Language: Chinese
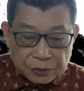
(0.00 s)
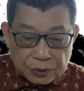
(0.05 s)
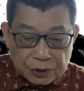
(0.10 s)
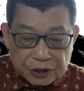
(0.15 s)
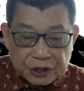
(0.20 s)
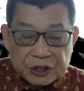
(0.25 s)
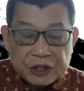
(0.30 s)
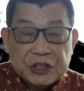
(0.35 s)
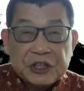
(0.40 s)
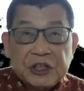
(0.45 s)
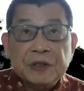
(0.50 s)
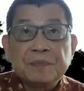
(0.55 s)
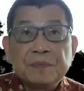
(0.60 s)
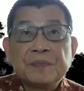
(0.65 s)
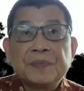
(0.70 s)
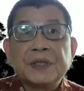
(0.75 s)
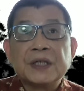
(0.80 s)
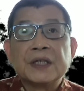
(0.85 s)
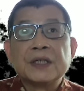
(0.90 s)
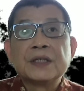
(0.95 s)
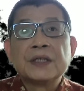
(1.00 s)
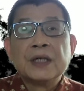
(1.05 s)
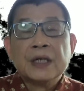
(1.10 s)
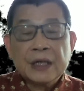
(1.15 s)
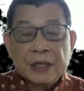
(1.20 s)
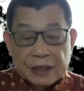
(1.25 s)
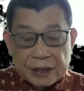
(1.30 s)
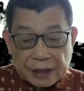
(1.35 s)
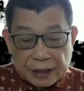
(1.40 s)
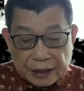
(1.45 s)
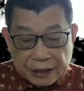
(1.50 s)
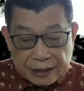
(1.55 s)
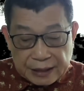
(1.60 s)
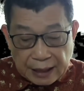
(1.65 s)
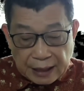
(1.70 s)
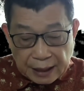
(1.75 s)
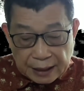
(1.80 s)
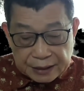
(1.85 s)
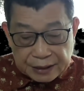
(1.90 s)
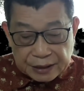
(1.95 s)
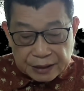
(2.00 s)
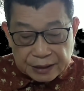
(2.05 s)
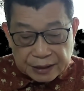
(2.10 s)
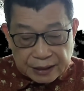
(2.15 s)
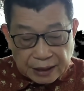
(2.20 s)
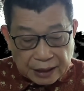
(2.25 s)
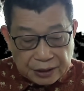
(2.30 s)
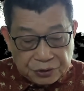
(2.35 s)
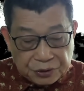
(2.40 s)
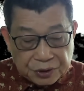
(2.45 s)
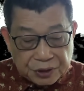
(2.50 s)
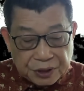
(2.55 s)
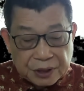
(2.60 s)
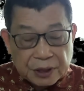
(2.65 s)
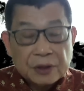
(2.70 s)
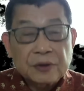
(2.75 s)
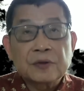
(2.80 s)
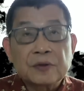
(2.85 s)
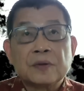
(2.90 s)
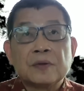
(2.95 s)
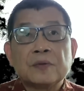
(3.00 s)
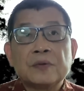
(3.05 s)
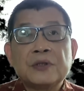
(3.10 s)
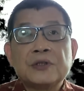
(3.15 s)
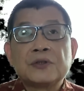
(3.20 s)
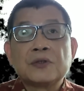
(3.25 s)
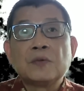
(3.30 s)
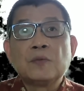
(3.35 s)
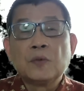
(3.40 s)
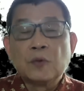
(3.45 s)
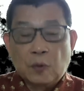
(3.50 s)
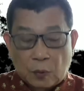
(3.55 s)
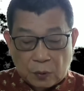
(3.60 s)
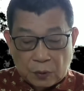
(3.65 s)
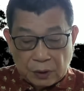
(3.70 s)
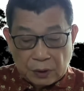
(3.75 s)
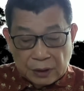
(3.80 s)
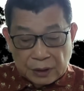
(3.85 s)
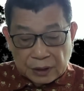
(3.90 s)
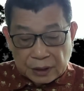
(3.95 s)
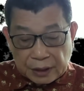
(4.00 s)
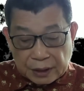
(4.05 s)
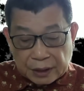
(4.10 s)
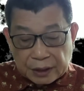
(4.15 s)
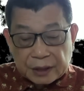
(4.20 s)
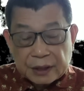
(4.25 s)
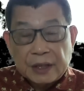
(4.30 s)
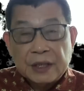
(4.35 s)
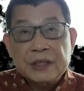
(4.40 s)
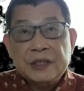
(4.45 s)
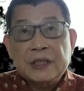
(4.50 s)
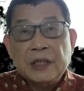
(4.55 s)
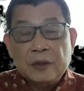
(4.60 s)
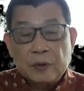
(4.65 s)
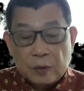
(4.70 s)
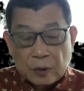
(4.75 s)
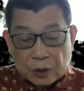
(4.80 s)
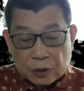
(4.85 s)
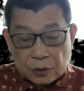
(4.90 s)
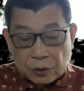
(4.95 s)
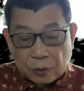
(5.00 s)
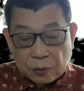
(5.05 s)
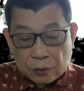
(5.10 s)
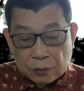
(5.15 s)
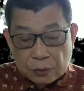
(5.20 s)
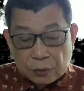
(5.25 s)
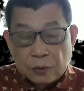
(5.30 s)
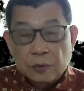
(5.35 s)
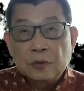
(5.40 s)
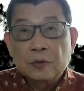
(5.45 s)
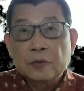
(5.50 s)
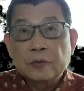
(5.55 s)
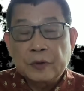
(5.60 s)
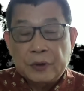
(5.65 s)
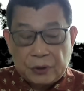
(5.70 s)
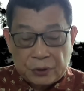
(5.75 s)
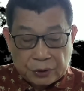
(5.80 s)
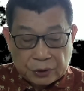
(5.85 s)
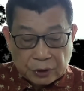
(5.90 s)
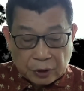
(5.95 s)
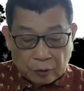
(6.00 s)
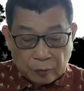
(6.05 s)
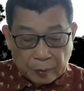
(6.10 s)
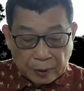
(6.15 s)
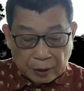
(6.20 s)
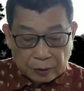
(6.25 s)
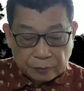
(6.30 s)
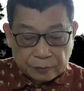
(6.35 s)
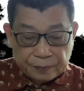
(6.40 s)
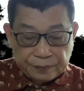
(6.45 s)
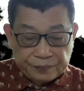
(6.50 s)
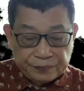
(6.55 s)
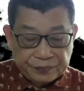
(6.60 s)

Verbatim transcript: 习近平正在加紧采取行动，为中国可能陷入的冲突未雨绸缪。《